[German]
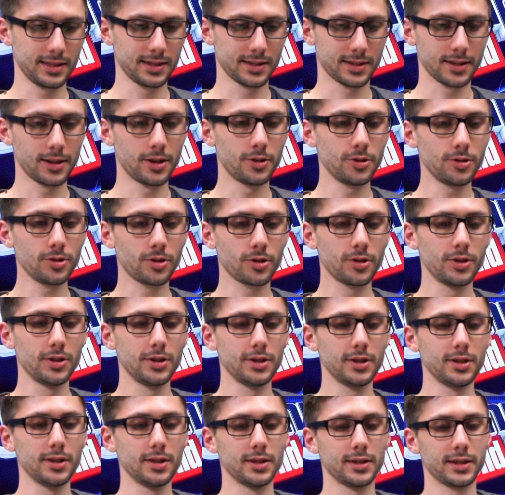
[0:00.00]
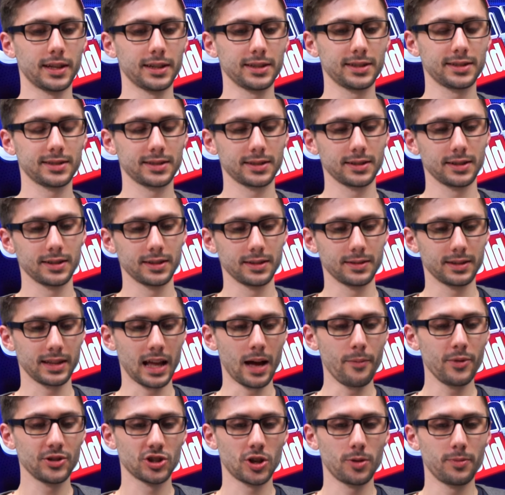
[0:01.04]
ist es auch. Das,
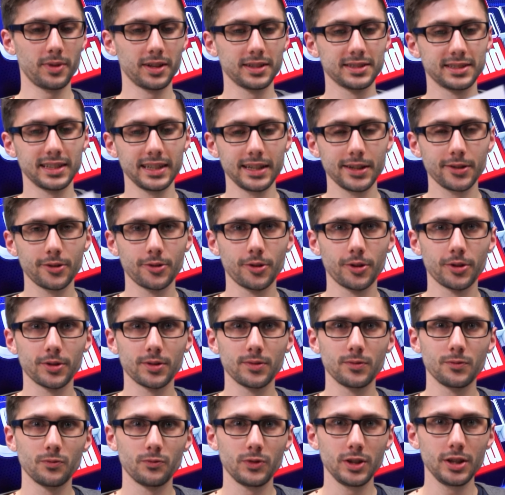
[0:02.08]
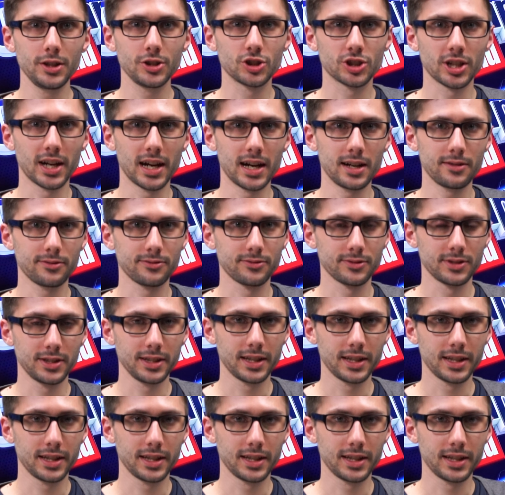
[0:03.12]
damit soll man sehen können, wie scharf